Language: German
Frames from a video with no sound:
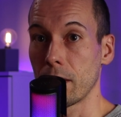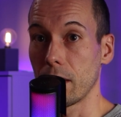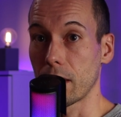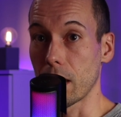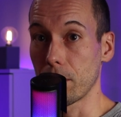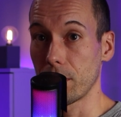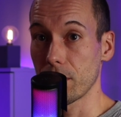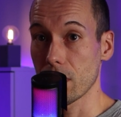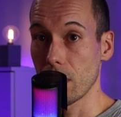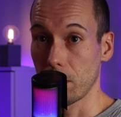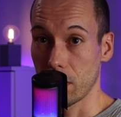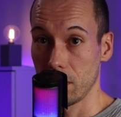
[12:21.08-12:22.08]
Ich habe
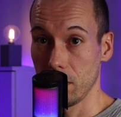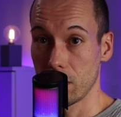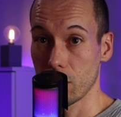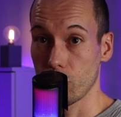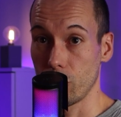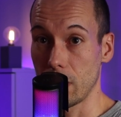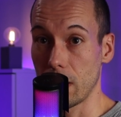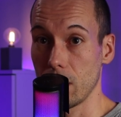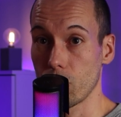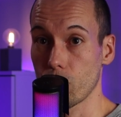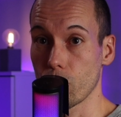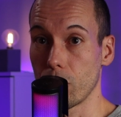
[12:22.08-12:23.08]
deshalb an dieser
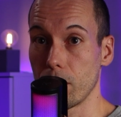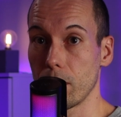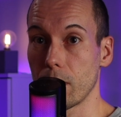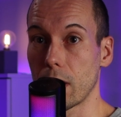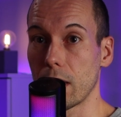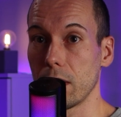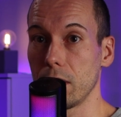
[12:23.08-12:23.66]
Stelle schon mal